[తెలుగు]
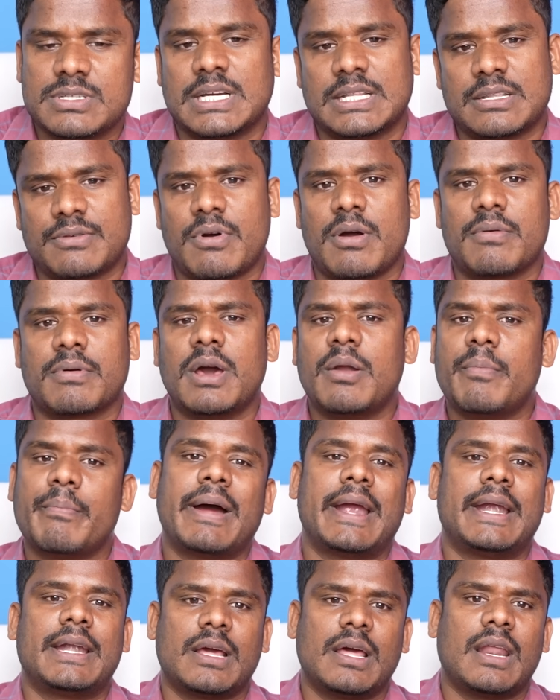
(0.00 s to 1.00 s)
చంద్రబాబు గారు
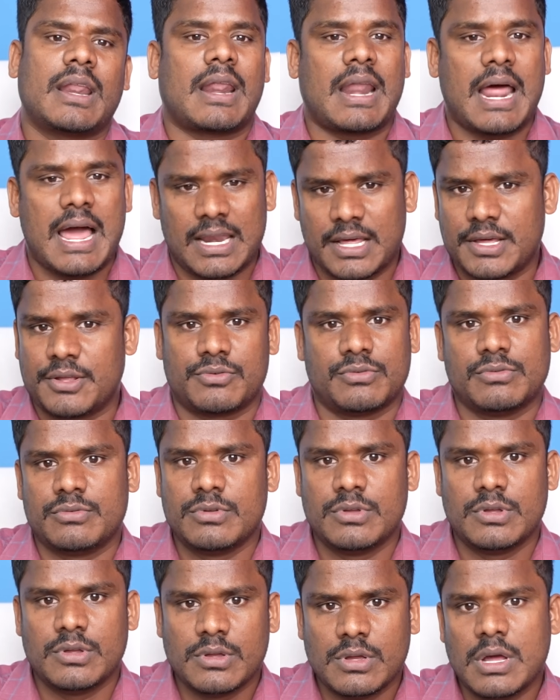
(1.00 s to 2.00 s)
బయటకు రాలేరు
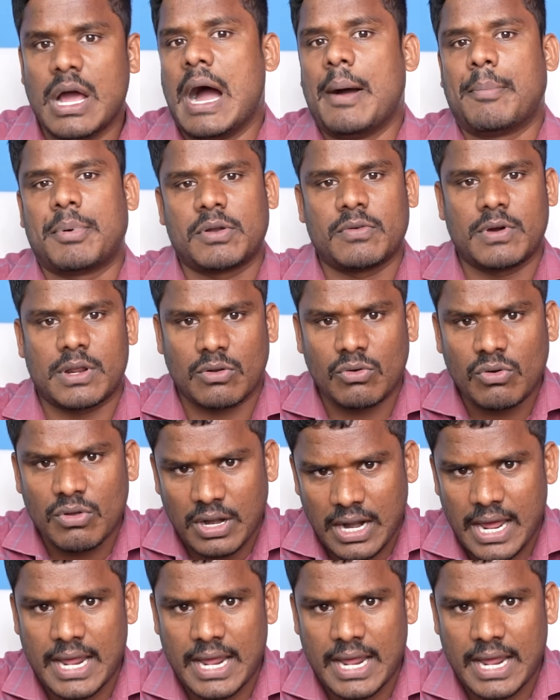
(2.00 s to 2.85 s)
అప్పటి వరకు